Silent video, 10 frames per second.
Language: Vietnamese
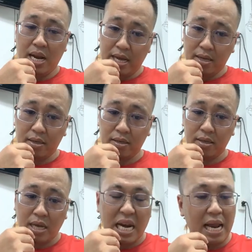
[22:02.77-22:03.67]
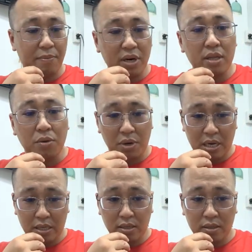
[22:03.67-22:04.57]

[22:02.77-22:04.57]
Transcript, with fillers: đây anh làm rất nhiều nơi